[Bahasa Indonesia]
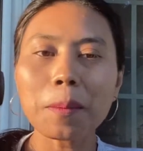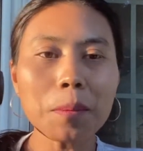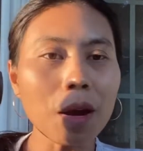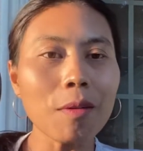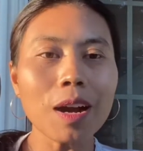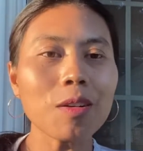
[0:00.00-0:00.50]

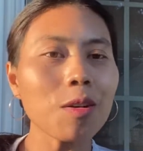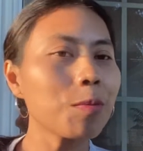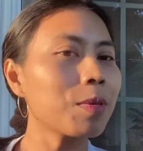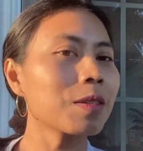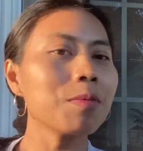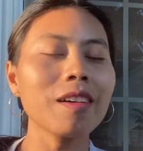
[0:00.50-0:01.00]
bawa
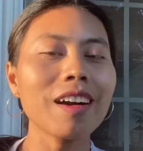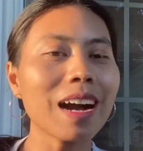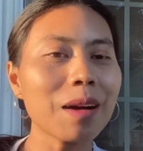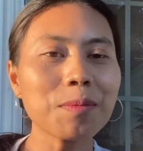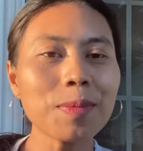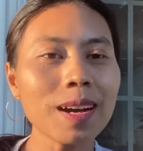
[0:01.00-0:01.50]
koper
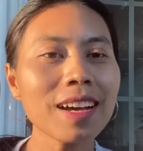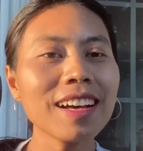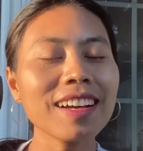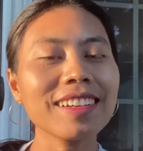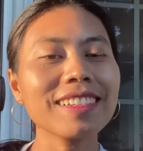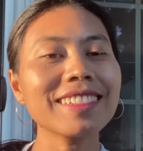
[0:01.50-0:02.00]
bawa
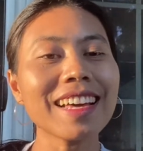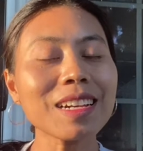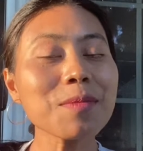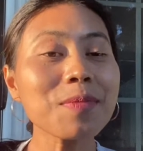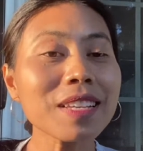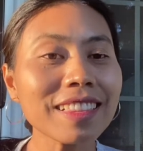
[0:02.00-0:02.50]
apa
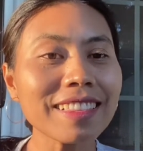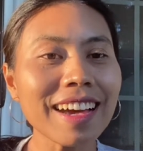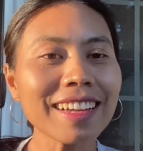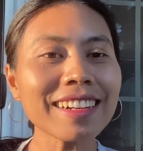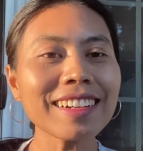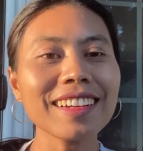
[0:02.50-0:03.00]
dari
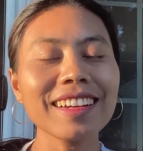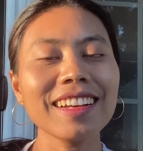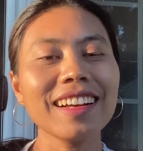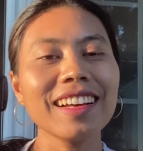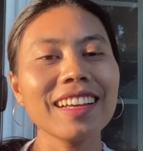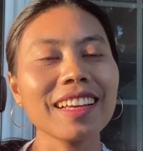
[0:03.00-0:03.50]
Blitar
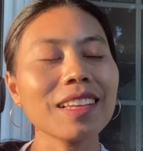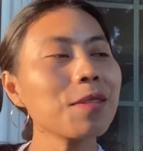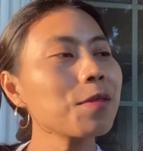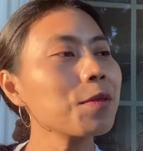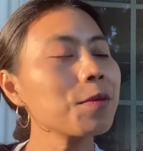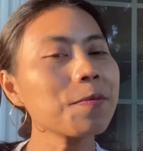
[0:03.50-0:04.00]

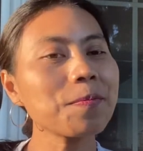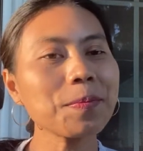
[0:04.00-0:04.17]
itu